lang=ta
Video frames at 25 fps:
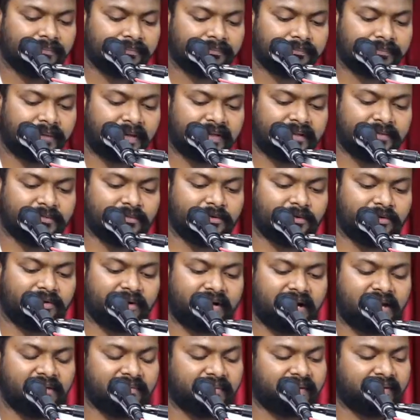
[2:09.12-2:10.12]

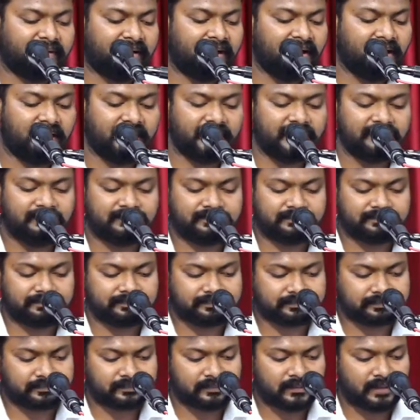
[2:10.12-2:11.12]
பதிமூன்றாம் அதிகாரம்
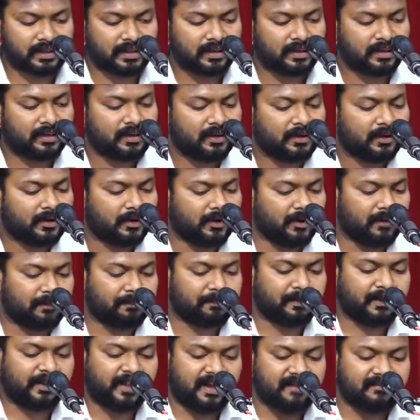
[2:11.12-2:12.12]

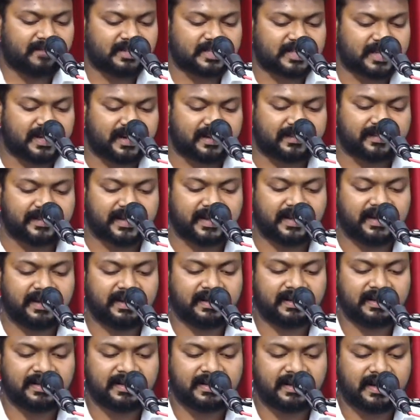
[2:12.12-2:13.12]
முப்பதாம் வசனத்தை
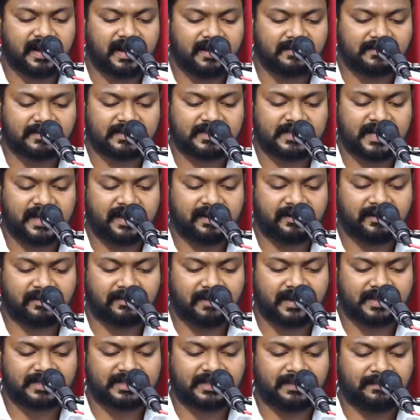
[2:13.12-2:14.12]
நாம் சேர்ந்து
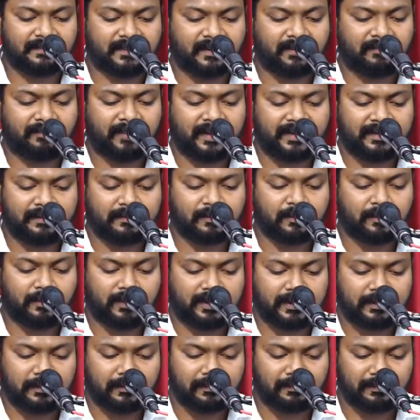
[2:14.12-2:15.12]
வாசிப்போம்
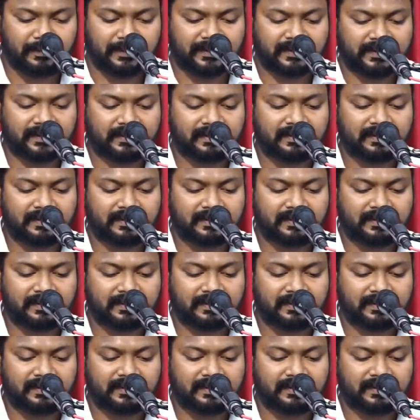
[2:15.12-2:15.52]
பதிமூன்று முப்பது